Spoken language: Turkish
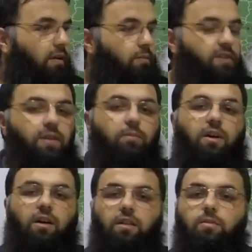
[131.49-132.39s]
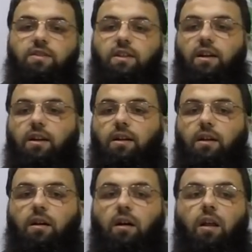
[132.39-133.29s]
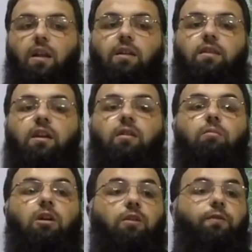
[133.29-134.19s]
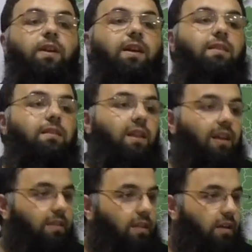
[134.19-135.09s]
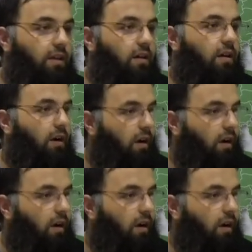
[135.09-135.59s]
bizim adımıza Allah'tan mahfiret dilediği